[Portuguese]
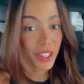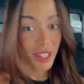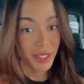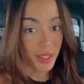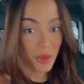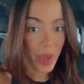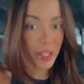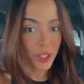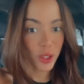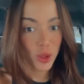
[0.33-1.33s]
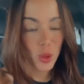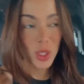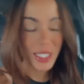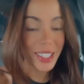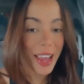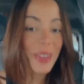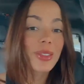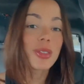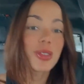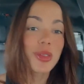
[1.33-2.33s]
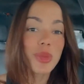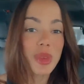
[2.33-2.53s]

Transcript: E já são mais de 200